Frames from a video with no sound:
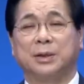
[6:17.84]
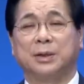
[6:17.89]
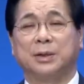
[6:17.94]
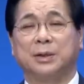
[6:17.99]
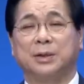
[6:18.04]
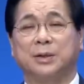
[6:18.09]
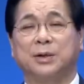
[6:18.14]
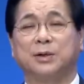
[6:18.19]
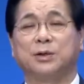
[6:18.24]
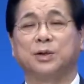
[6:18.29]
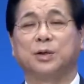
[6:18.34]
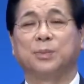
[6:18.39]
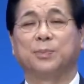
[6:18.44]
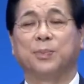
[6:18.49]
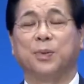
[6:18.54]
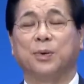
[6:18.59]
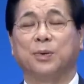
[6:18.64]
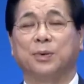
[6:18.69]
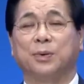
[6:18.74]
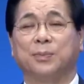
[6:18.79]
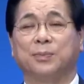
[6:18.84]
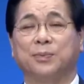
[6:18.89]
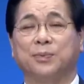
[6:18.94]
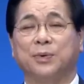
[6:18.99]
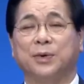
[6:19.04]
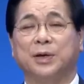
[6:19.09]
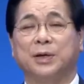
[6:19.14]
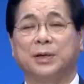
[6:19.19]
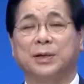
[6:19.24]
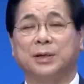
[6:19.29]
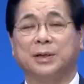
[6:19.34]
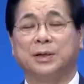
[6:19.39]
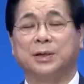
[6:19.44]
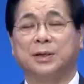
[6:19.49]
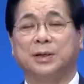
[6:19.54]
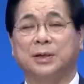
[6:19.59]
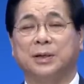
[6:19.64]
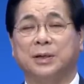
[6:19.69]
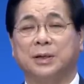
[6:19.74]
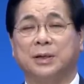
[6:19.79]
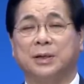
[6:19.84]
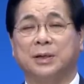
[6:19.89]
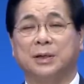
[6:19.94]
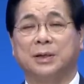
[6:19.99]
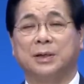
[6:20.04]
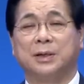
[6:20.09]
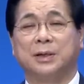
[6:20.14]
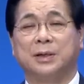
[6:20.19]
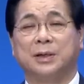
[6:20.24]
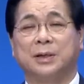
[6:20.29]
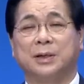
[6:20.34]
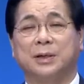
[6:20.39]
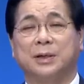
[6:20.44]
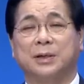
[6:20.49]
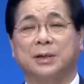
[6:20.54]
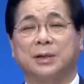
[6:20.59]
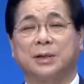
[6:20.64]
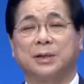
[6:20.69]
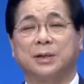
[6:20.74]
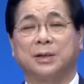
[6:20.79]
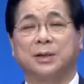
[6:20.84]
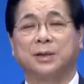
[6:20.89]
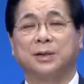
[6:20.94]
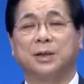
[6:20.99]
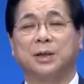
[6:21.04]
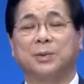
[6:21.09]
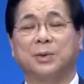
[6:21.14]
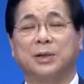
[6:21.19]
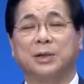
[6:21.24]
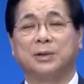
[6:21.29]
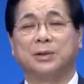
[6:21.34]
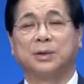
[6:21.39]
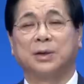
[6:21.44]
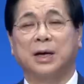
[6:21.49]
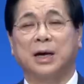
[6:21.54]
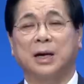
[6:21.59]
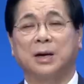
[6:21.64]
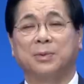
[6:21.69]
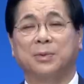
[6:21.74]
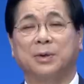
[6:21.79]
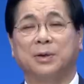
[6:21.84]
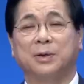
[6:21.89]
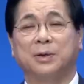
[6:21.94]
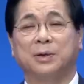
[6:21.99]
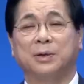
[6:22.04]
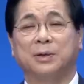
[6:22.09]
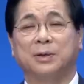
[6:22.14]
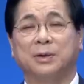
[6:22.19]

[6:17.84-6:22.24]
그것을 본 부인이 견다 못해서 하나을